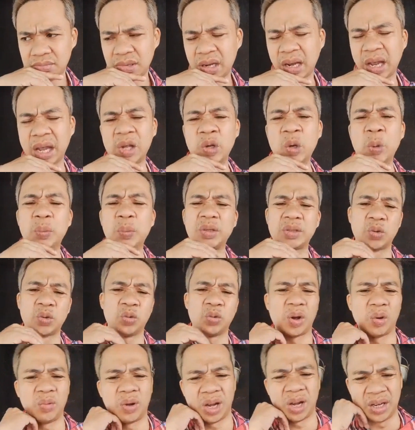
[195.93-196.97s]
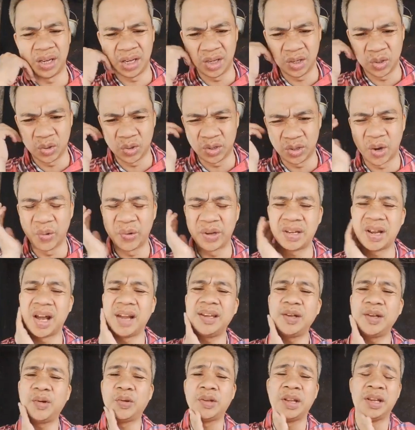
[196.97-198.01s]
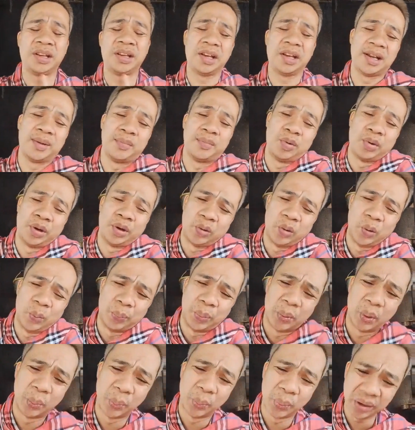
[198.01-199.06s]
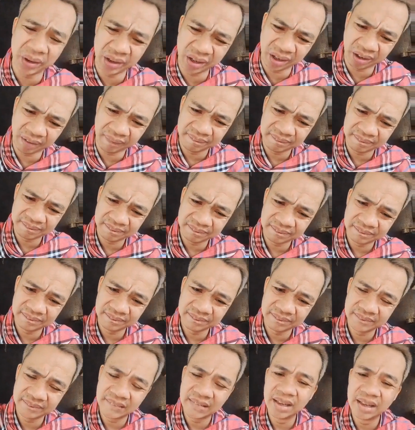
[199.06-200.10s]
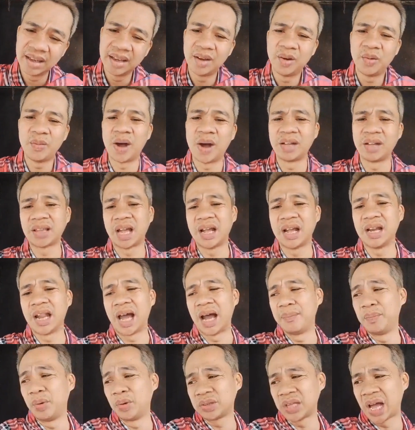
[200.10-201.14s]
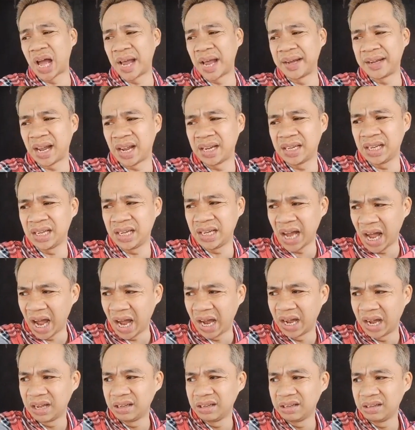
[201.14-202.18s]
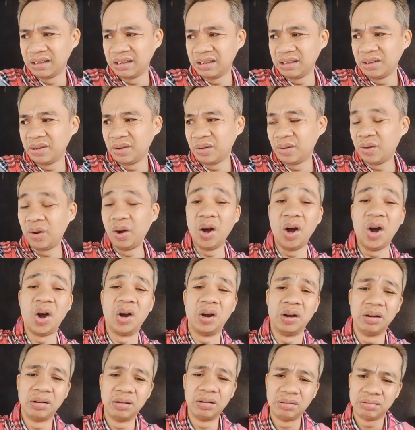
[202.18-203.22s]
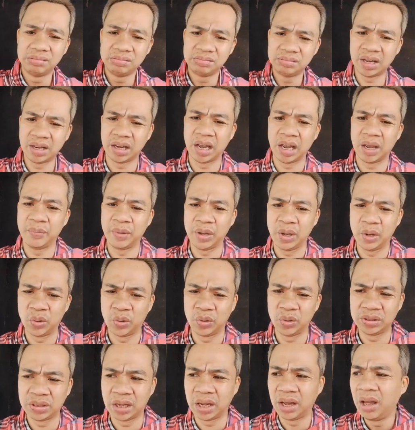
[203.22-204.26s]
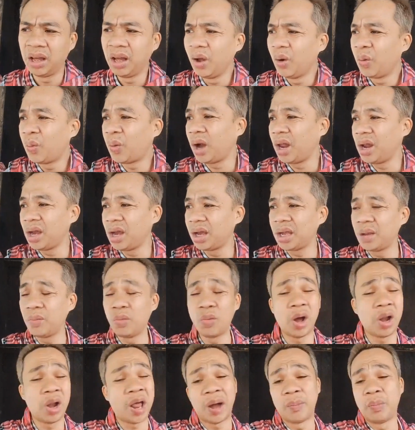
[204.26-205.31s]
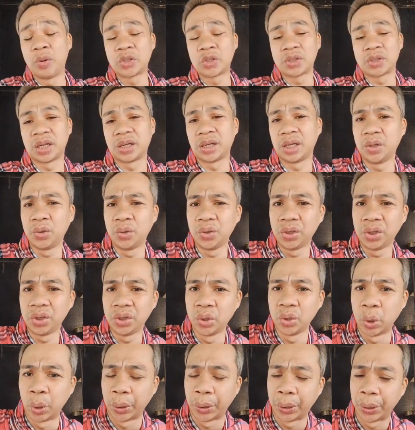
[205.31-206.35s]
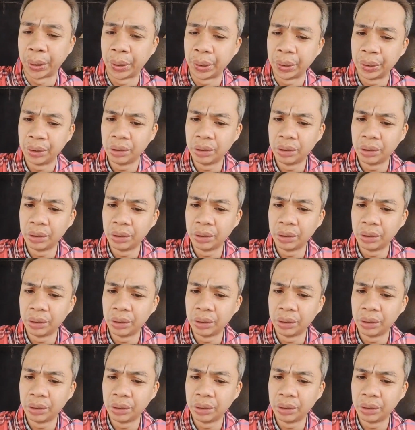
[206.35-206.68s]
Makaingon po itong kagalingon, aw inani ko din kinabuhi og pobre. Matay labot ana nila. Oh, nagamiingon nga, wala mo alabot sa reunion.